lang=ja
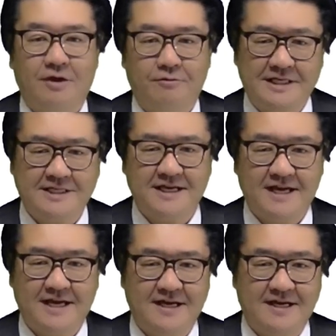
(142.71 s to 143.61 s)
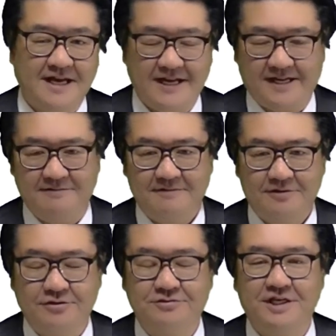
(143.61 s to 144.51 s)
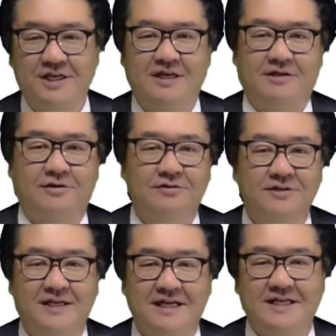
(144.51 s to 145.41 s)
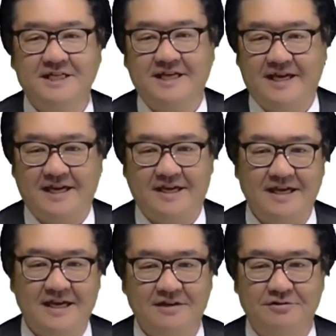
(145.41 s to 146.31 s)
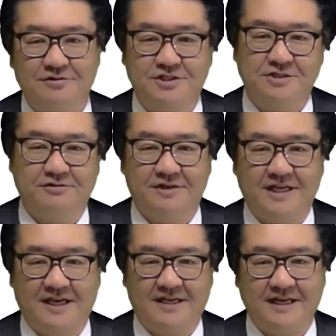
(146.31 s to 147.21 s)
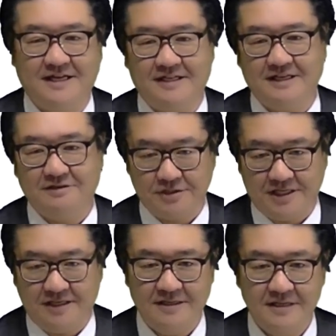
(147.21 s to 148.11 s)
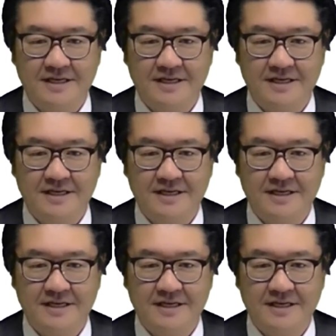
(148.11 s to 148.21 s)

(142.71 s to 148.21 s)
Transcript: 私が海外特に東南アジアへ営業の仕事で出かけた時